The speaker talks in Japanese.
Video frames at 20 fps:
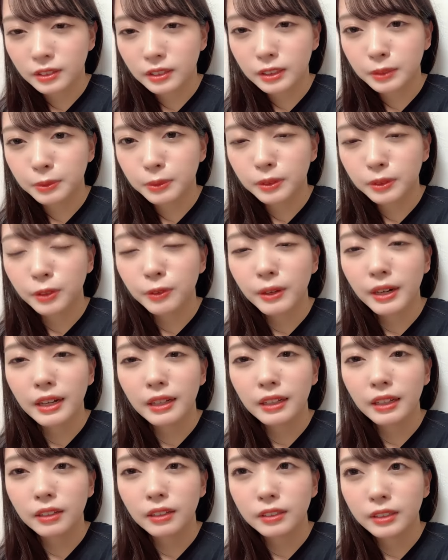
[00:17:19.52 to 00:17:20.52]
自分言われ
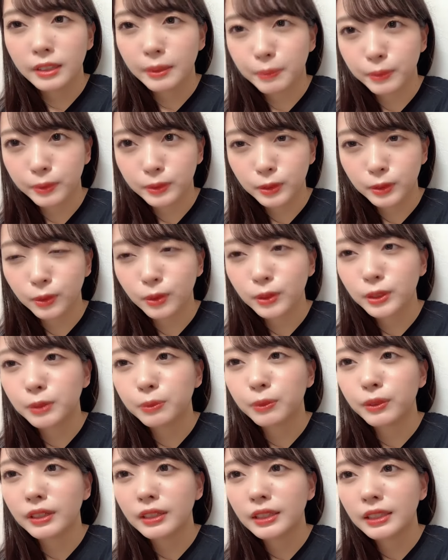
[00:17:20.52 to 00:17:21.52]
なくてもそのつ
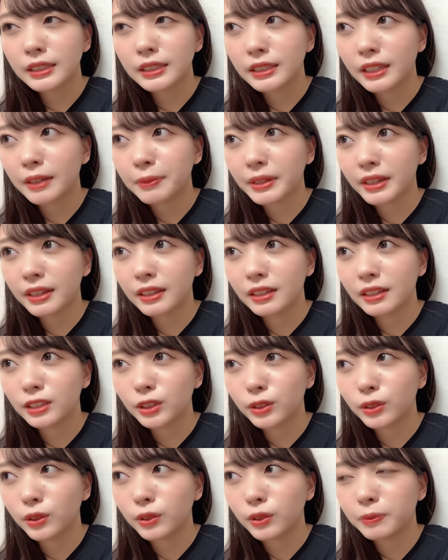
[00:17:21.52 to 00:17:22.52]
もりでしたみたいな
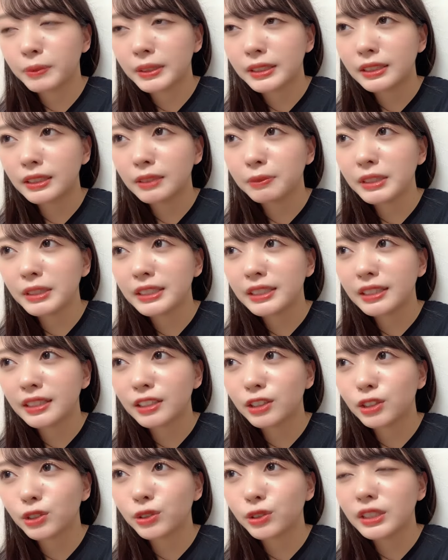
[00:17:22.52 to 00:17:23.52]
その別にみーちゃん
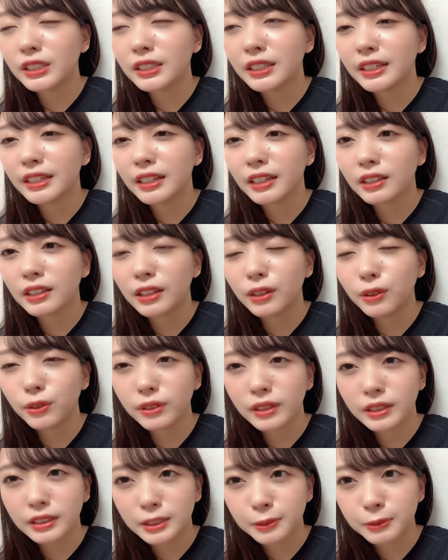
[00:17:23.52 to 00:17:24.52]
が長時間やってよう
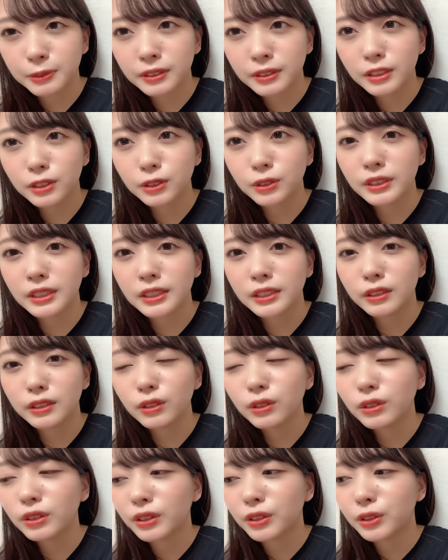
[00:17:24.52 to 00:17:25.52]
が自分で調整する
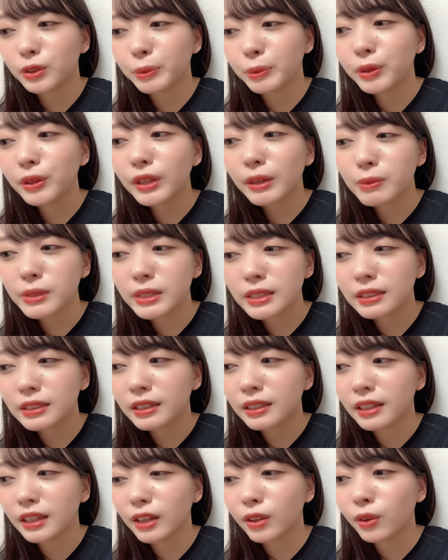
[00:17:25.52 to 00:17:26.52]
よっていう人もいるかもしれな
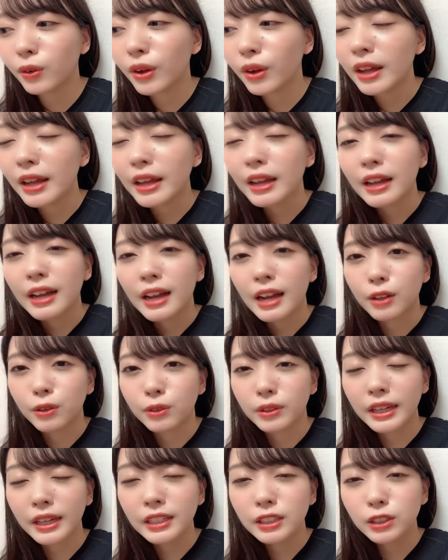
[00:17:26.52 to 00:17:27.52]
いんだけどあの
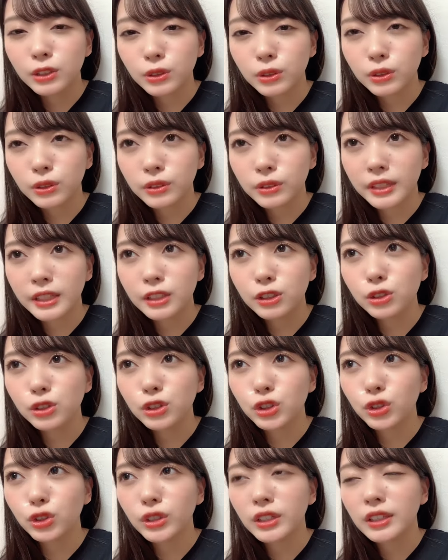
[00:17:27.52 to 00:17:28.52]
体調熱中
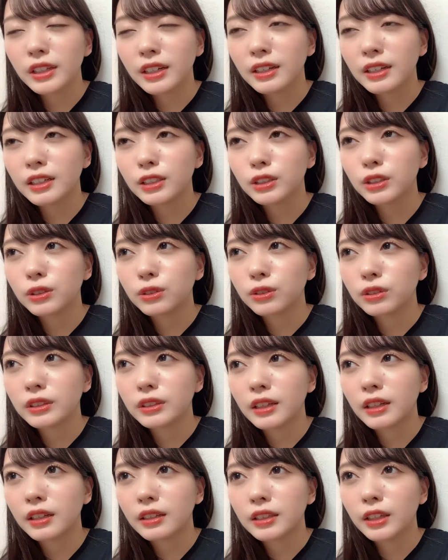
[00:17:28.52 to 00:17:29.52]
症になりやすいのっ
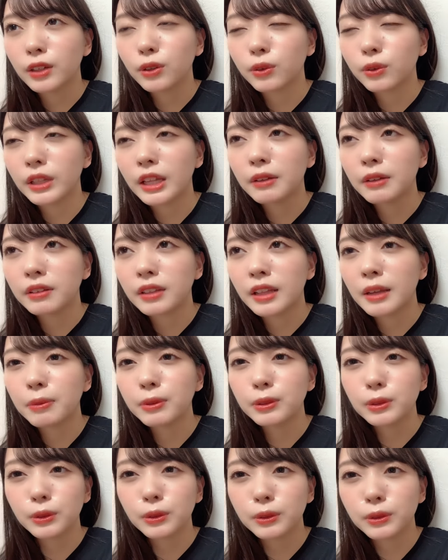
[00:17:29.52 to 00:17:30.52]
て結構、ね、寝
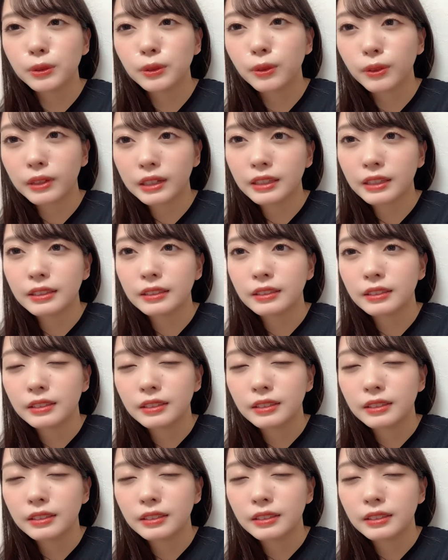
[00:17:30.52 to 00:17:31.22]
不足とか